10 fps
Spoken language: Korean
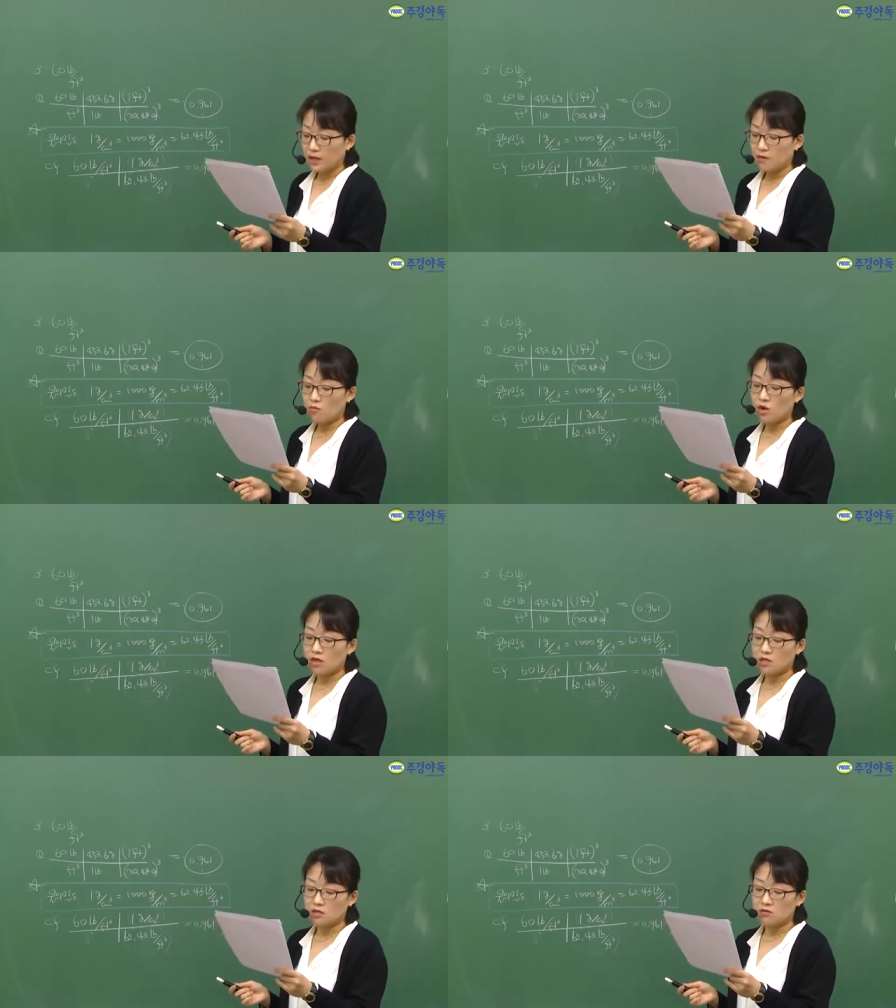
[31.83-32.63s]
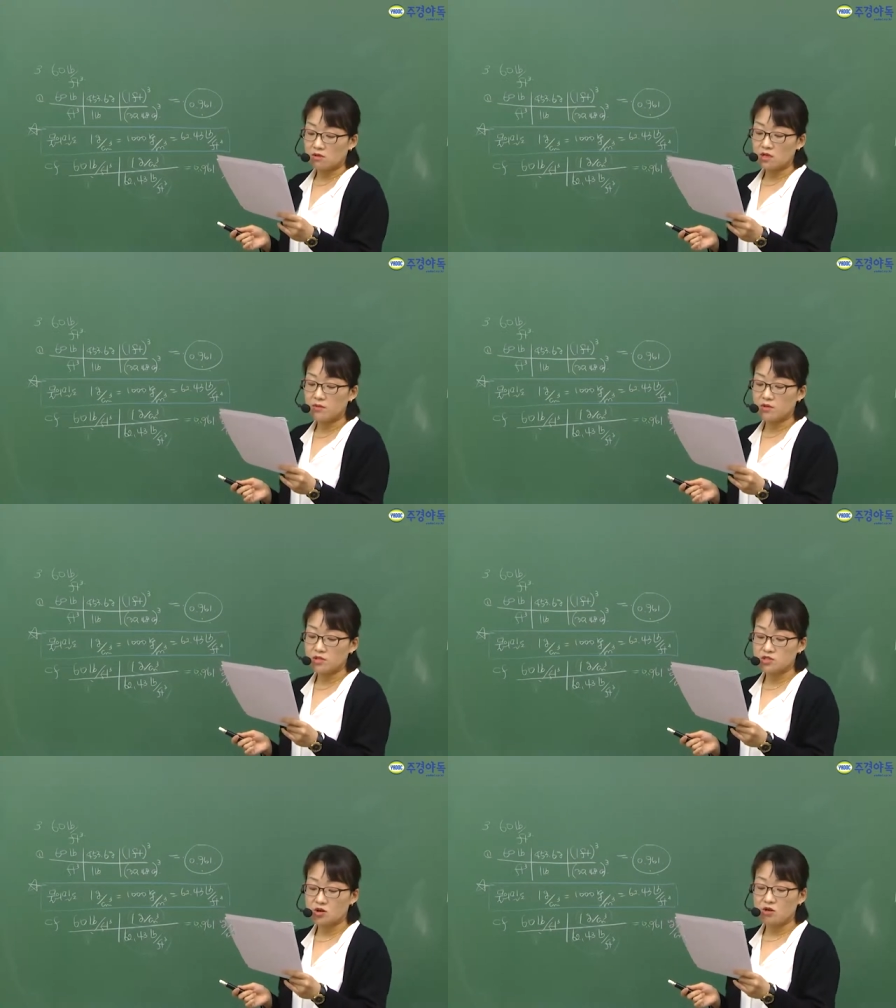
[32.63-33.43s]
뭐가 아니에요?
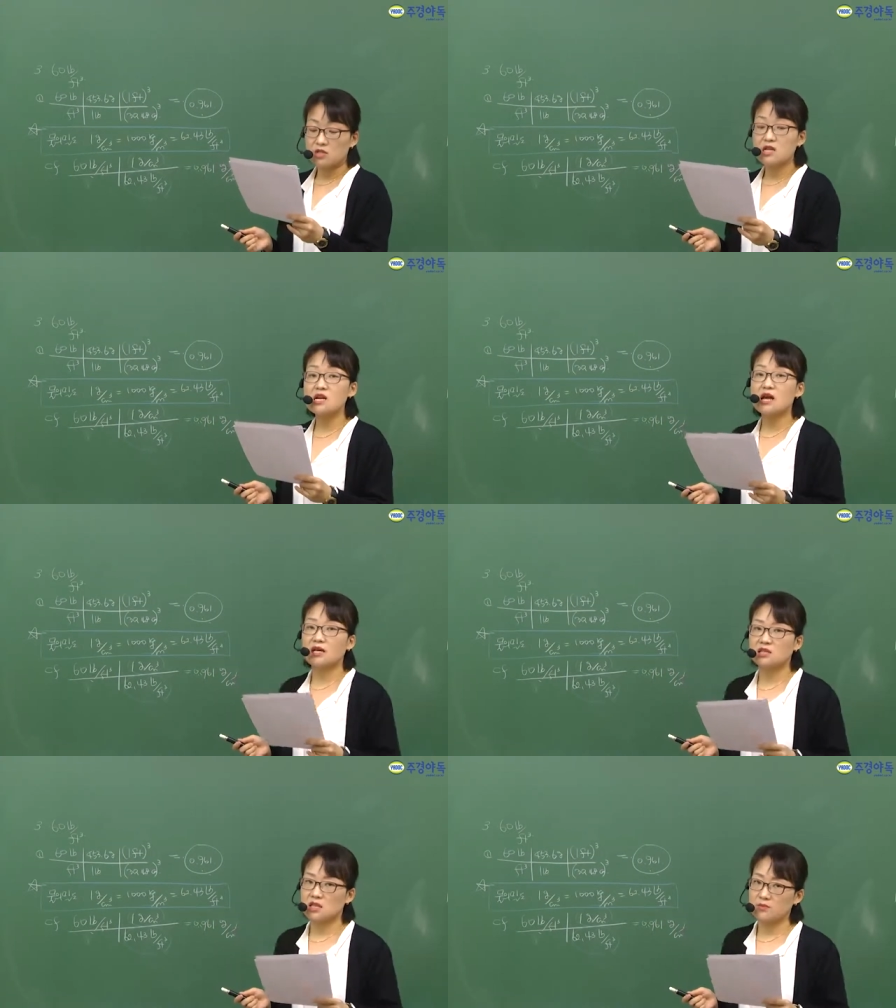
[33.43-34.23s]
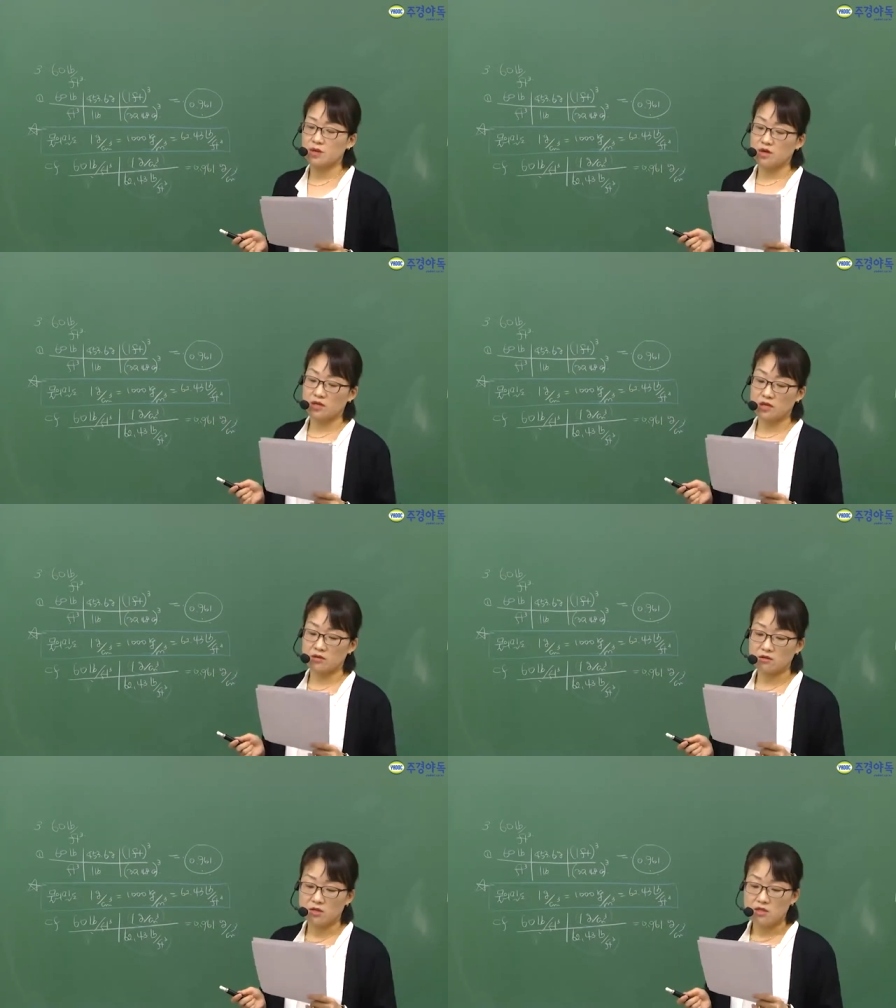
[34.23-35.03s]
1번이죠? 1 ATM이어야 돼요.